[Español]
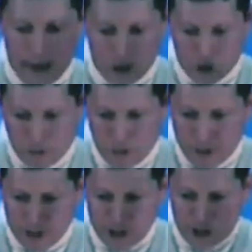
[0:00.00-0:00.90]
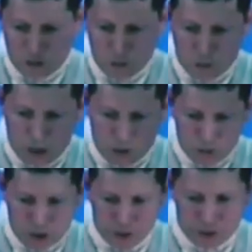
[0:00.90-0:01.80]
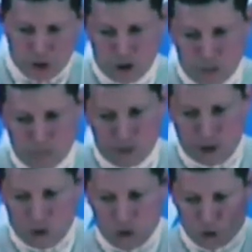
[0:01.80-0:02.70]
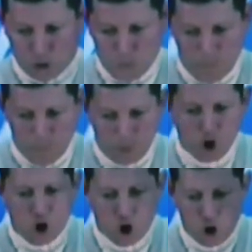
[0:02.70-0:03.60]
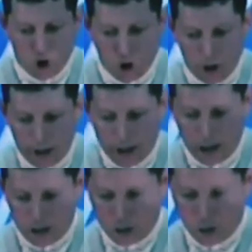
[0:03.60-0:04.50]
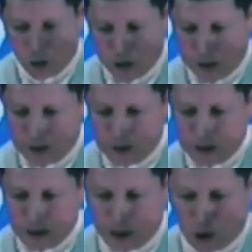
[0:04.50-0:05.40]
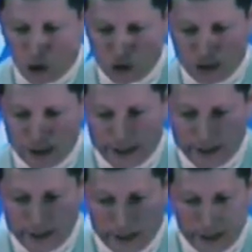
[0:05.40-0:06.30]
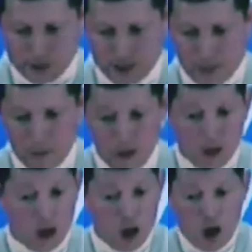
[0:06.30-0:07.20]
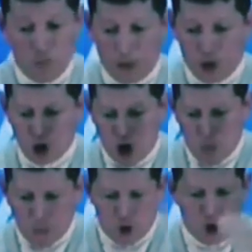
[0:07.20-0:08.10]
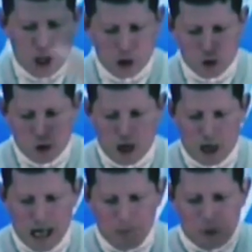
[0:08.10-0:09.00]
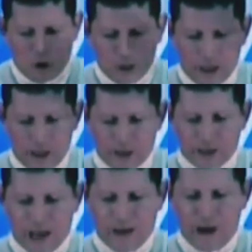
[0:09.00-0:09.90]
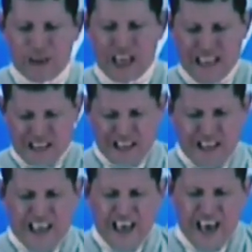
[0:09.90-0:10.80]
Al sobrevenir una inundación, rompió el torrente contra aquella casa, pero no pudo destruirla porque estaba bien